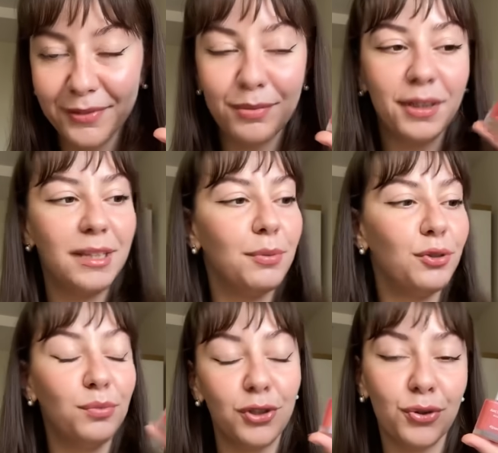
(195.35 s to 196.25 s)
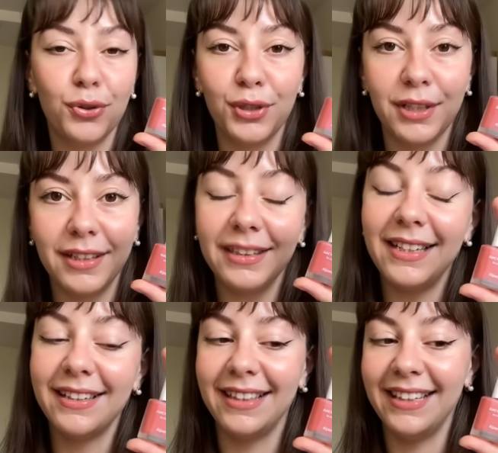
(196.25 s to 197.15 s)
Вы могли подумать, что это
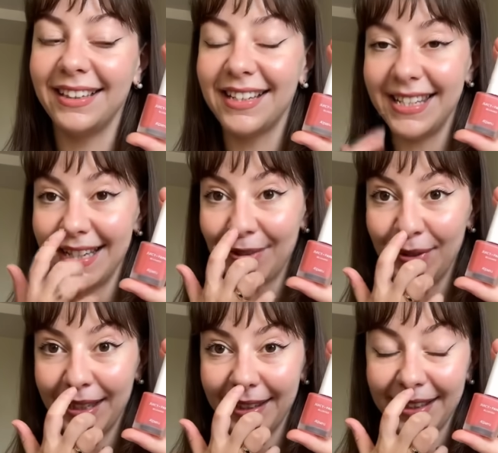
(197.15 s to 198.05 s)
лак для ногтей, но нет,